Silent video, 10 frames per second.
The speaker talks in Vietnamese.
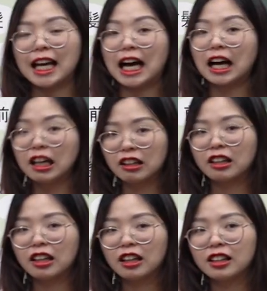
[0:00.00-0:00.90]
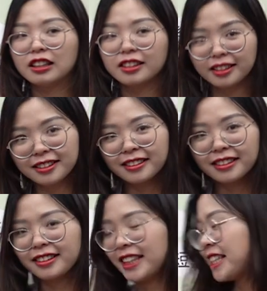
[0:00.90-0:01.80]
là ngực ngực
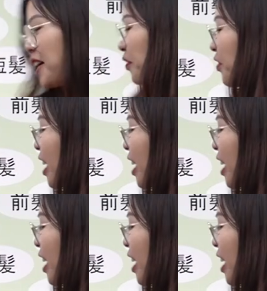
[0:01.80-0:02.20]
được chưa